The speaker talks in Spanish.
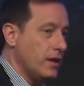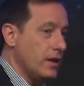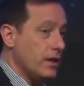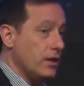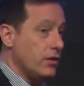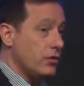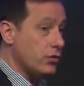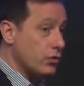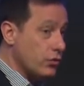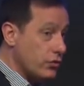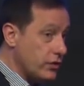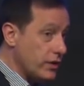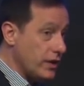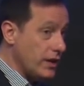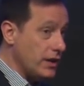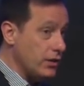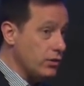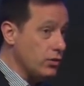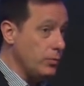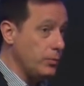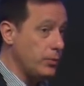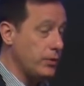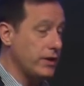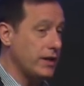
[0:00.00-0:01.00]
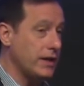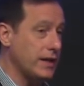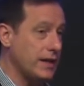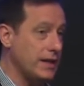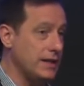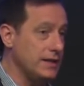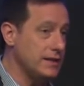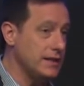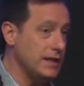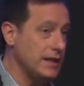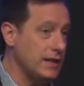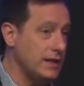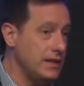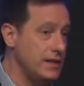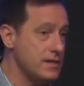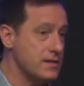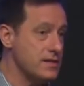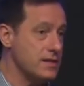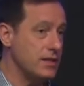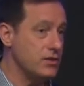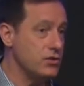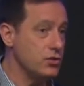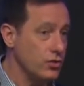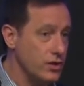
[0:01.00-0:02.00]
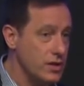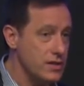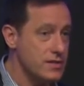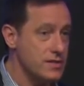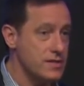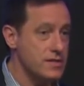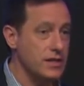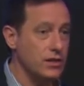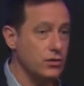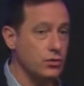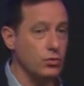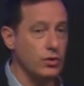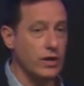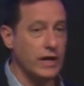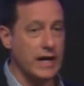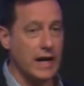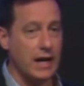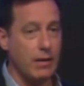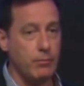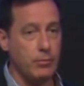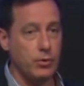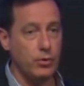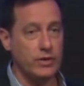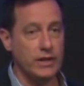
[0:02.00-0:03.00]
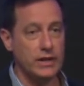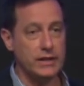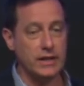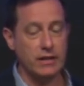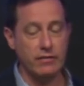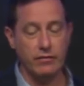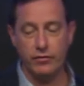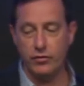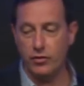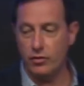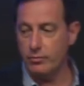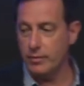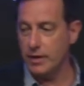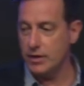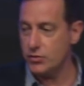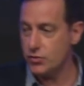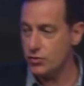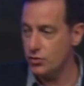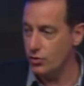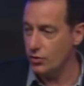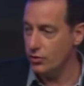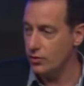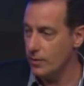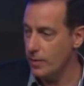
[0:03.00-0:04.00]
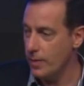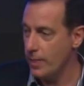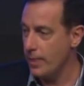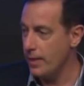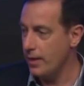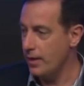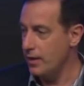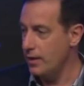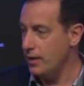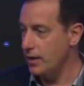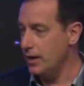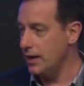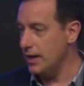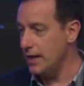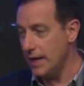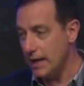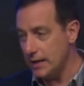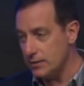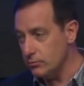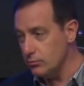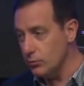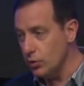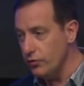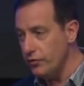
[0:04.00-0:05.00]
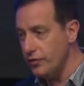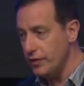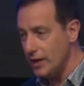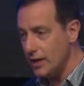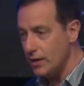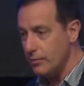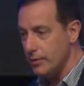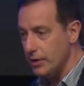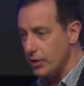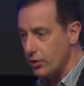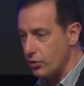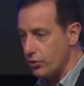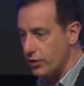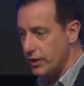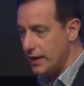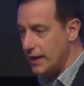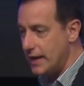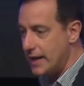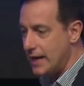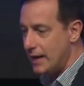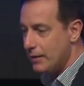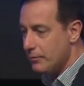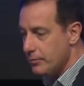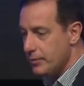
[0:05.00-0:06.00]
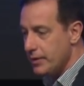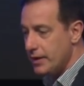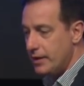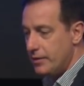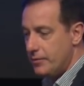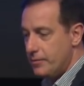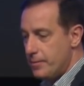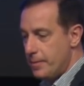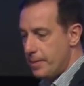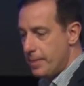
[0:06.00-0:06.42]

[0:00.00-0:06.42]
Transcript: si usted es el grupo de gente que dice, yo necesito un cambio, una transformación, que la atmósfera que me rodea cambie,